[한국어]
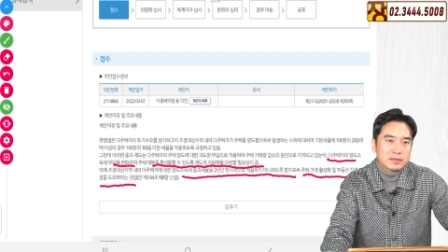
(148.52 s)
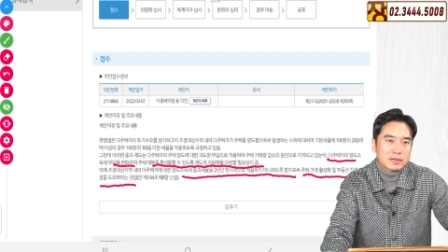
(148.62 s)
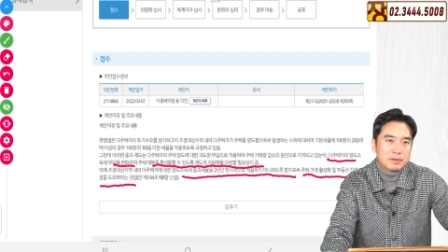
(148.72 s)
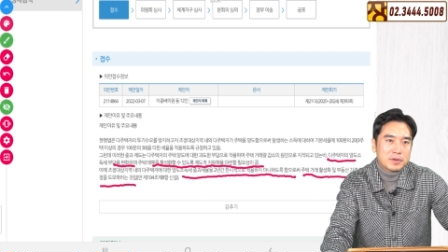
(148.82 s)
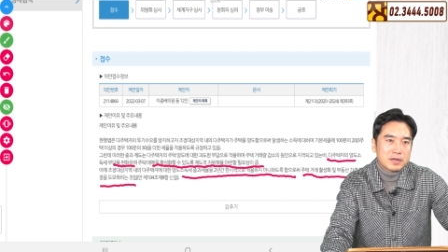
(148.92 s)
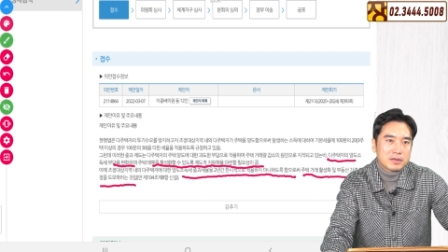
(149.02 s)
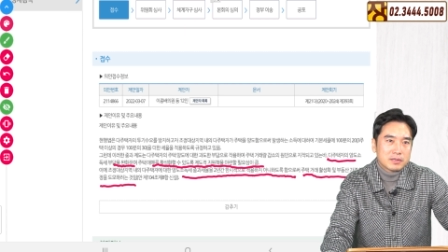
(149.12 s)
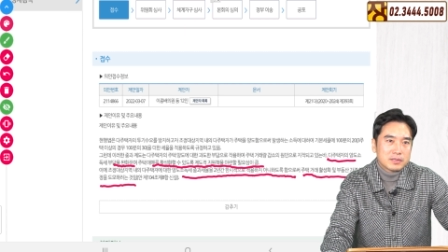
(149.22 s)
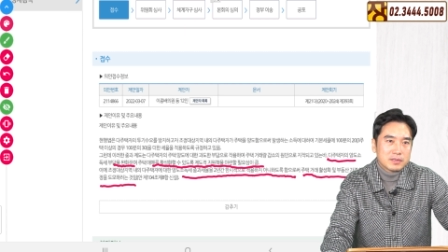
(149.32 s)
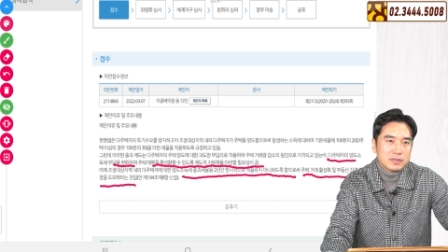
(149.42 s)
아마
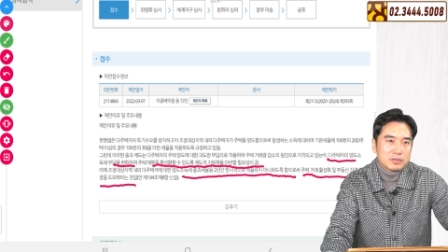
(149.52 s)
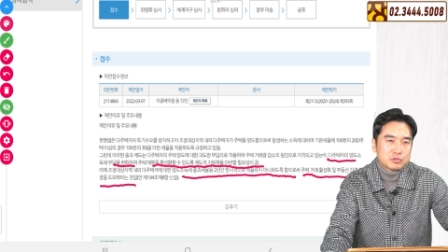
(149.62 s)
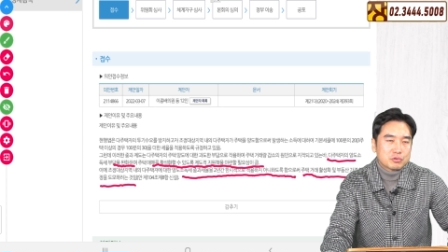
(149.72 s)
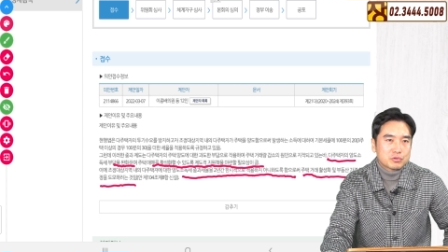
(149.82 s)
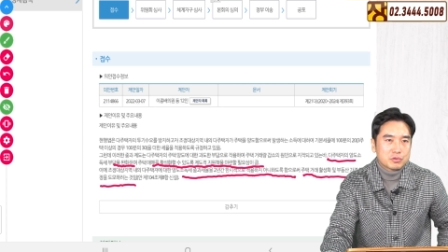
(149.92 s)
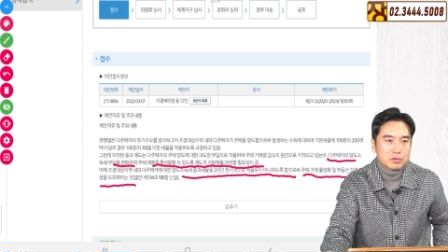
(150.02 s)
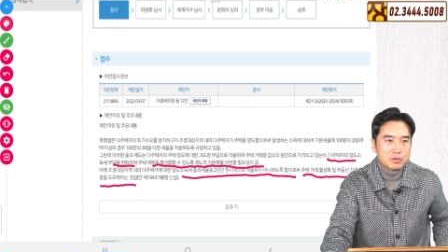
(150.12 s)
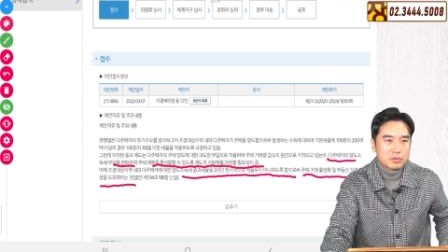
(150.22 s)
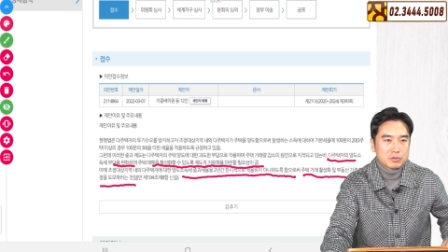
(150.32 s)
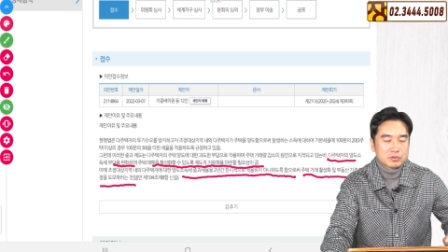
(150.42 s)
좋은
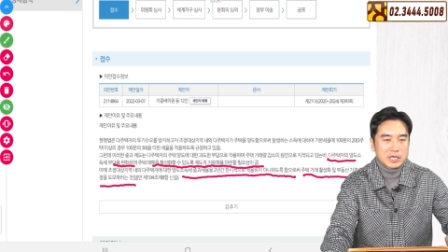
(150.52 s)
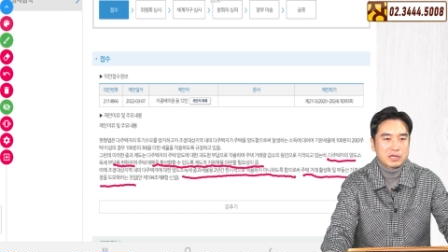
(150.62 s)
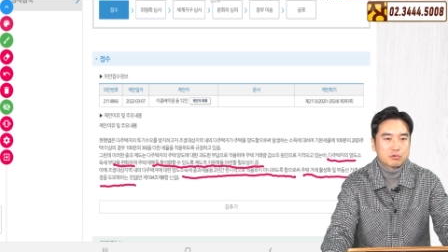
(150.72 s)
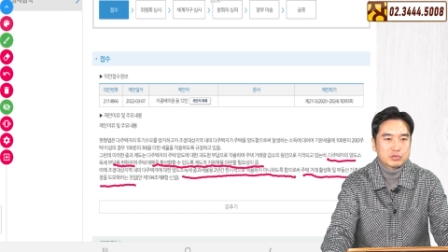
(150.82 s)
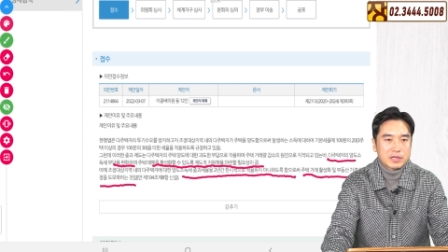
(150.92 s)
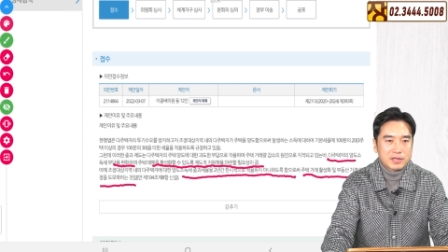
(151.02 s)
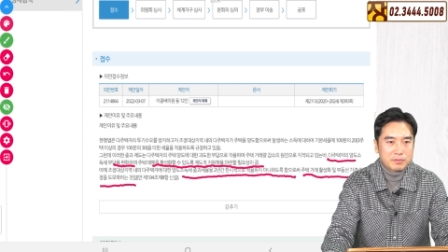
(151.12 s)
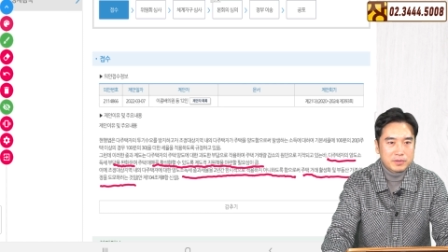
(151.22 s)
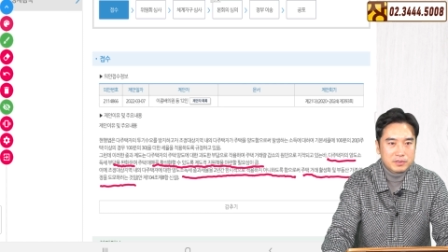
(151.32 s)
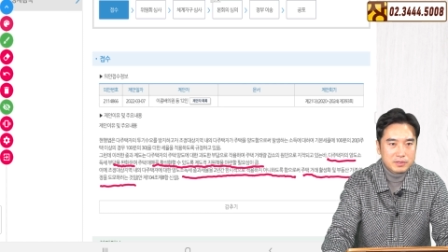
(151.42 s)
또 장기
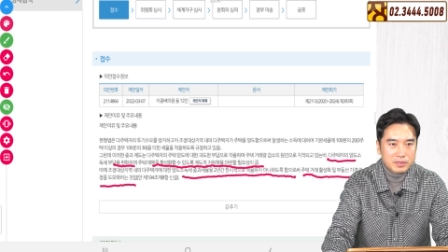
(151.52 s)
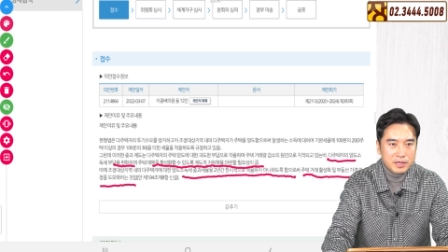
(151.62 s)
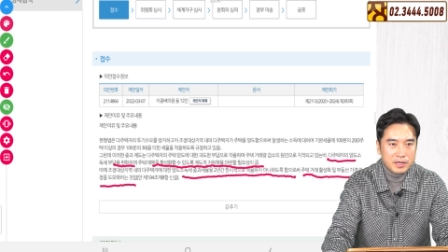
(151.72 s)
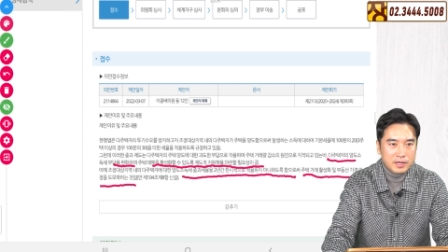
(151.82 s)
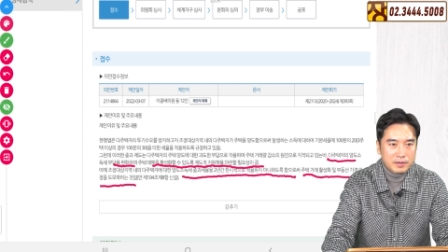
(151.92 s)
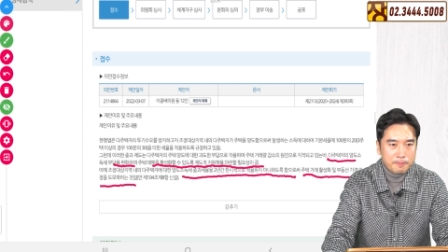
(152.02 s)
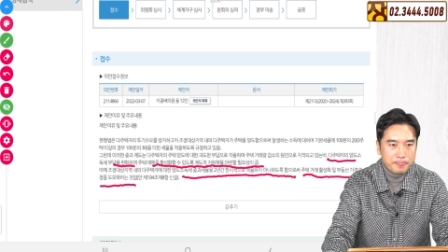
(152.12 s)
투자한다면 예,